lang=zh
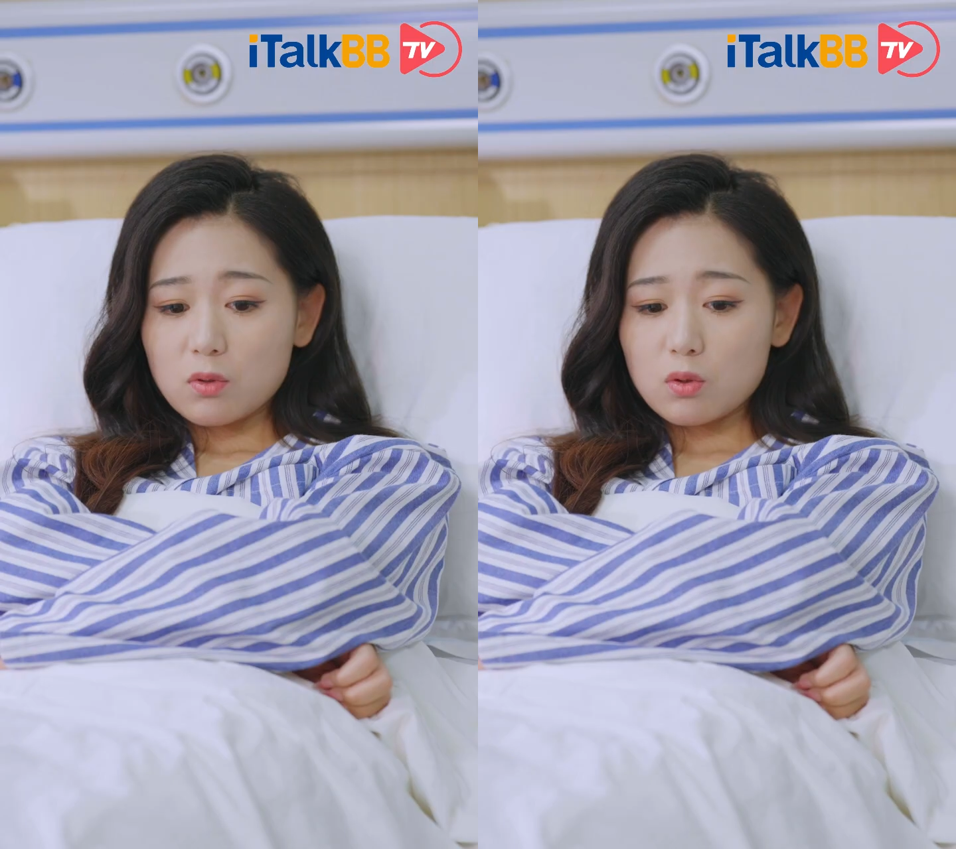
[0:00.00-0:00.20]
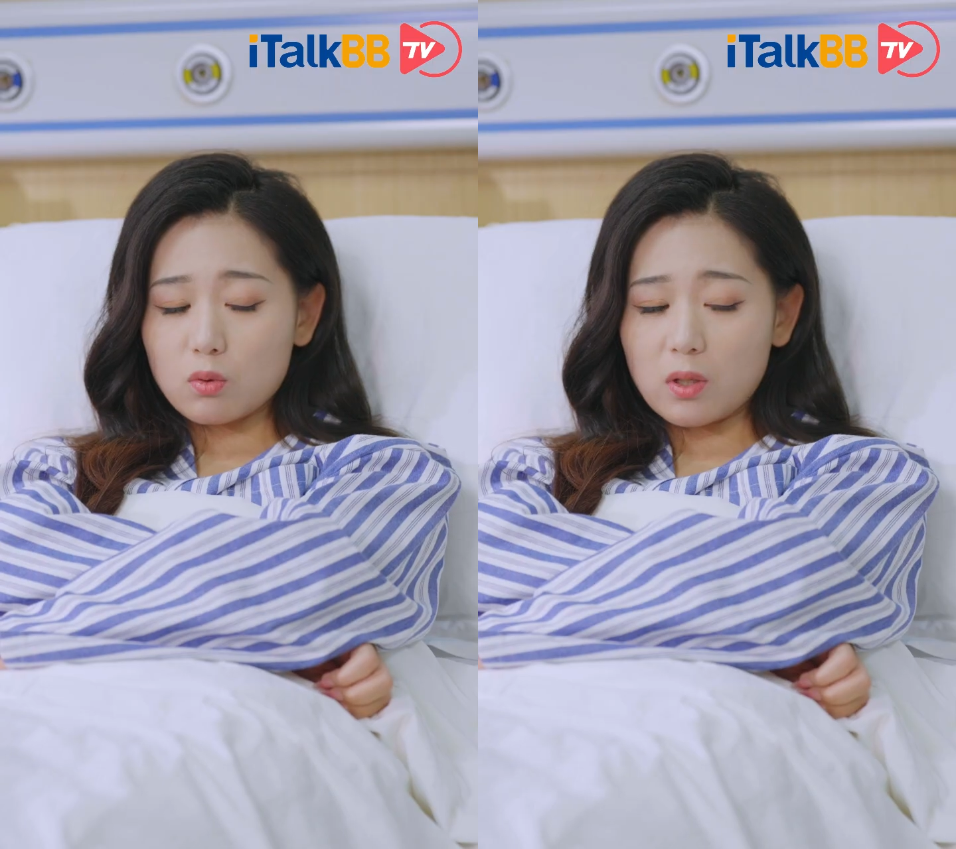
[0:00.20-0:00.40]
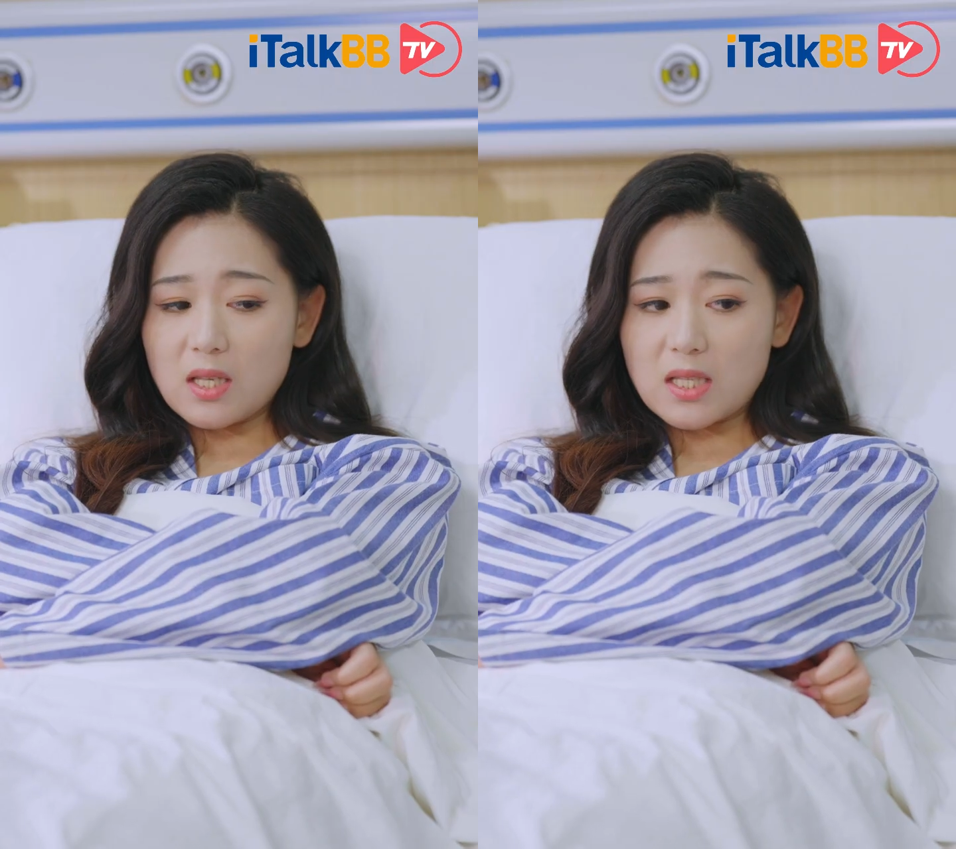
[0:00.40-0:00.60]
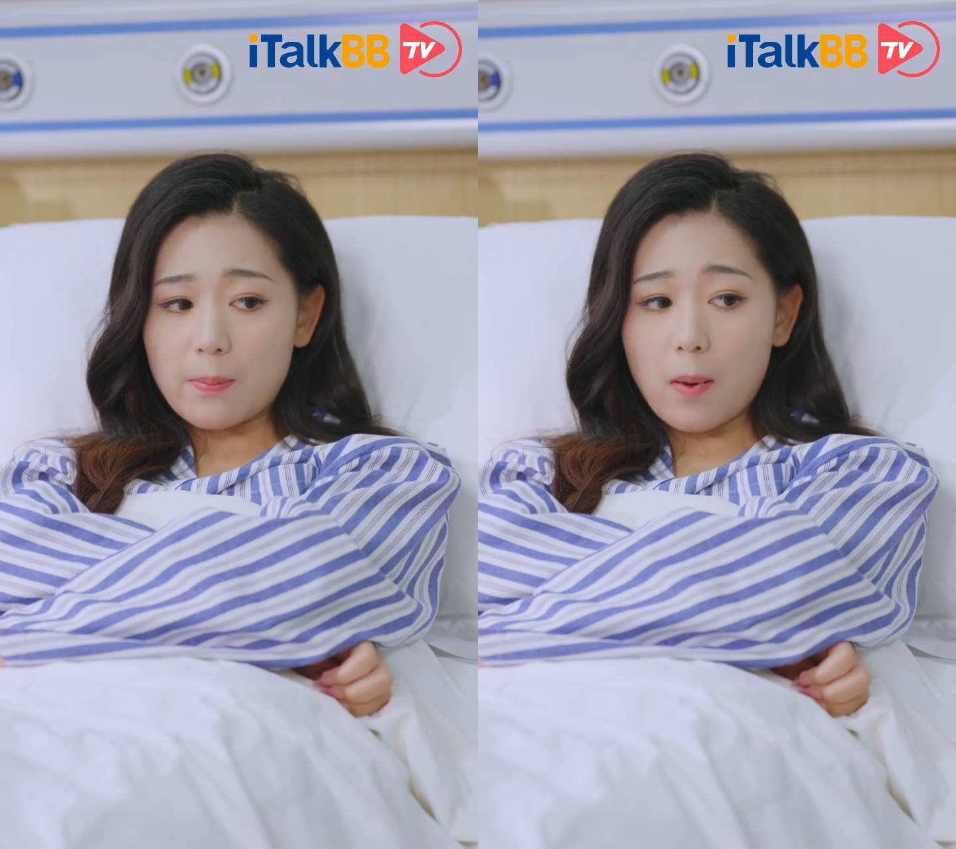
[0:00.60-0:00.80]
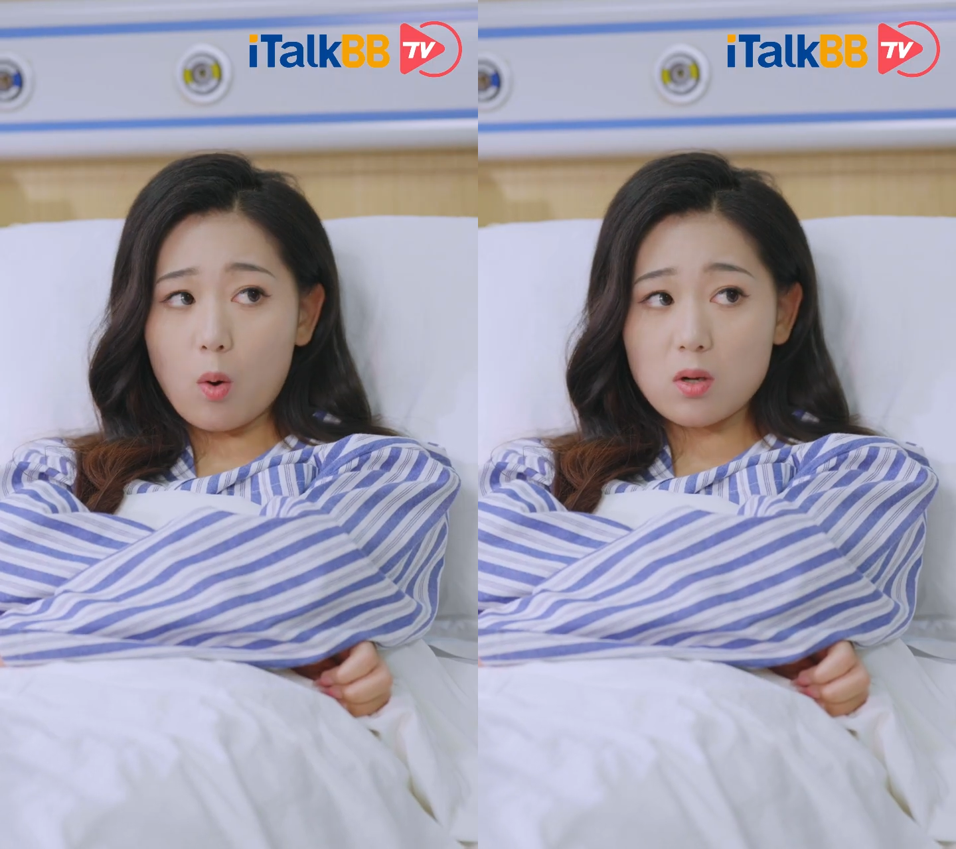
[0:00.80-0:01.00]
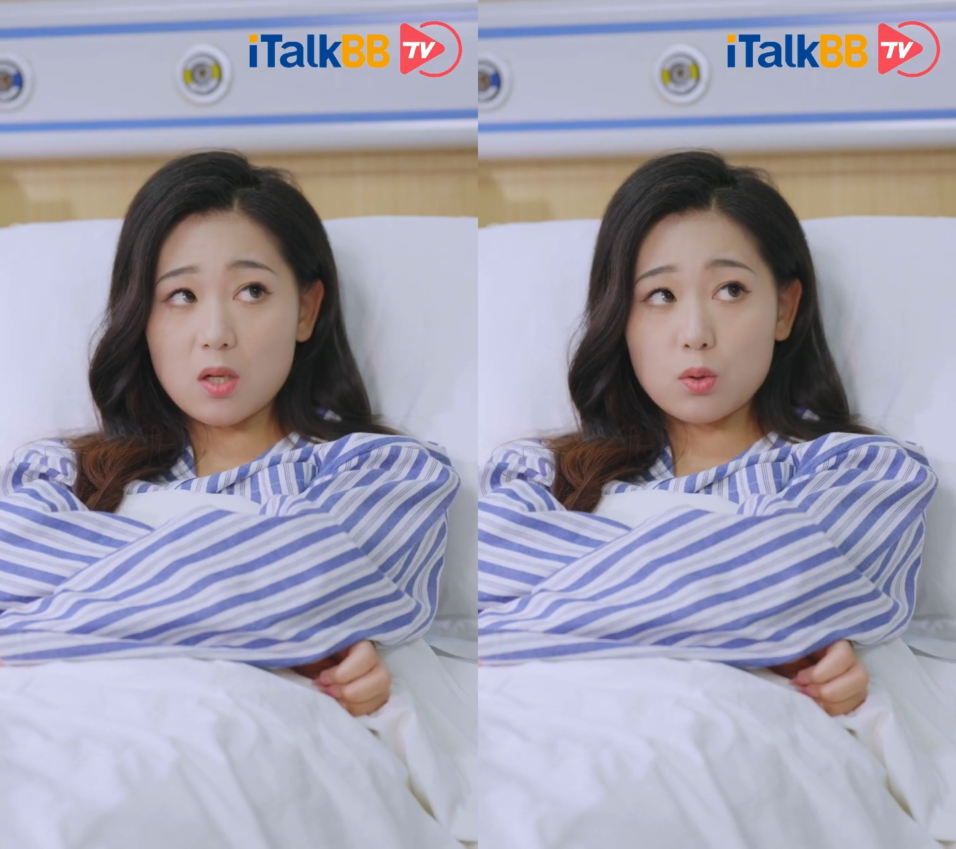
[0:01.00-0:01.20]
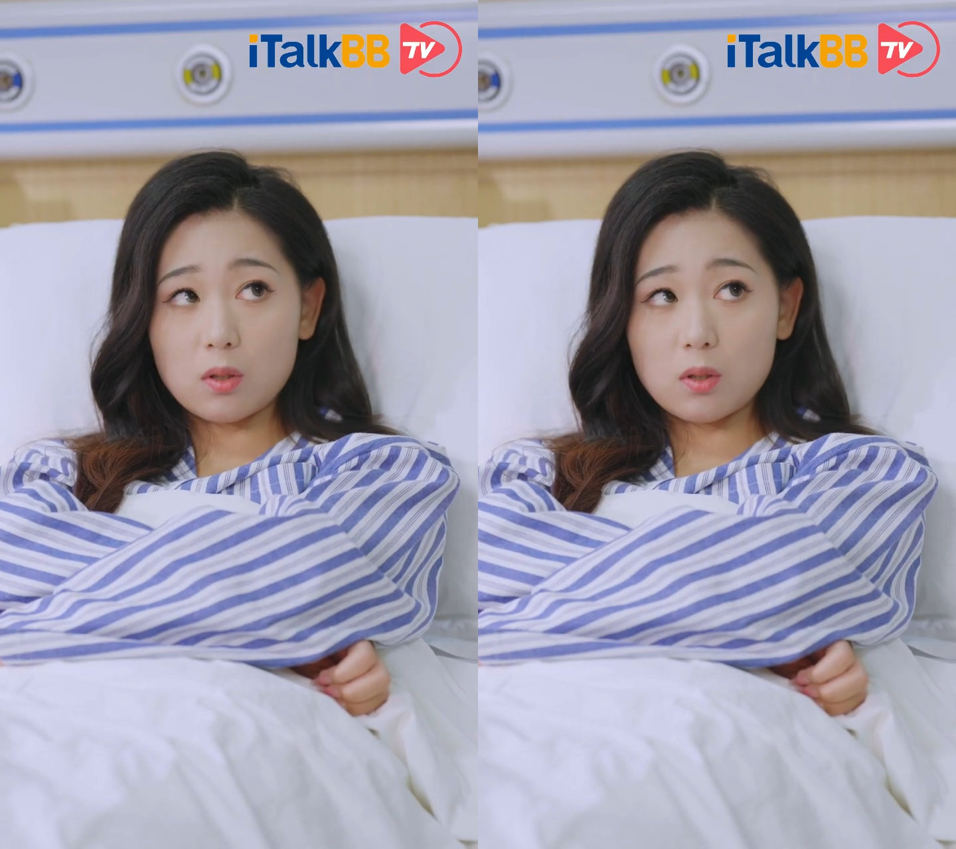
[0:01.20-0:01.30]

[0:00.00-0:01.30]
所以才帮我争